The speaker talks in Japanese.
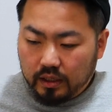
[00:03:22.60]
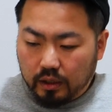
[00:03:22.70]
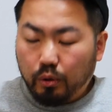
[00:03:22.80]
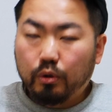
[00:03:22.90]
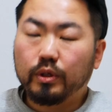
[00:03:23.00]

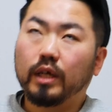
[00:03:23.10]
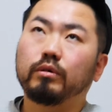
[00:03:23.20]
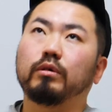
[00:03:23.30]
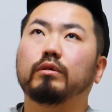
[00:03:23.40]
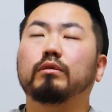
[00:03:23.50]
東京だ
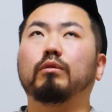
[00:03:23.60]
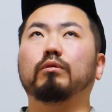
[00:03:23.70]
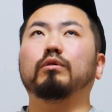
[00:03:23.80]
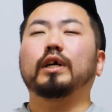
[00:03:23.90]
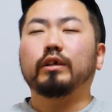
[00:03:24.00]
と
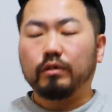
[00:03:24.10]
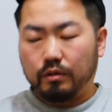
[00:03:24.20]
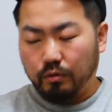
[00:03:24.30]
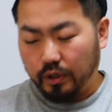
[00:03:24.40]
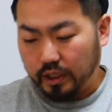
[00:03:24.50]
ゴールドアリュール
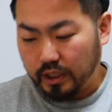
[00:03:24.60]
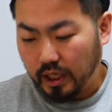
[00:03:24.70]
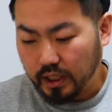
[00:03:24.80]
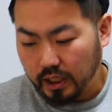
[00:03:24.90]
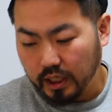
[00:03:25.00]
すごい
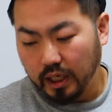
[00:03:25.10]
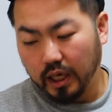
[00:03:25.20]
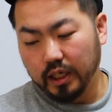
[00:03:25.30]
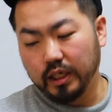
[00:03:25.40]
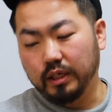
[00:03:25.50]
成績
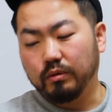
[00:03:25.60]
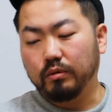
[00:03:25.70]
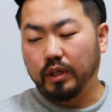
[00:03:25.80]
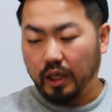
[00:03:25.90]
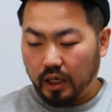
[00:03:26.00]
がいい
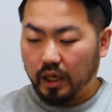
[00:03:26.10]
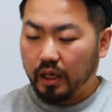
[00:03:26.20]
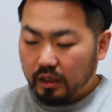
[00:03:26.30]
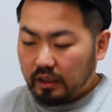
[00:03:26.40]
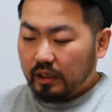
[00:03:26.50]
ので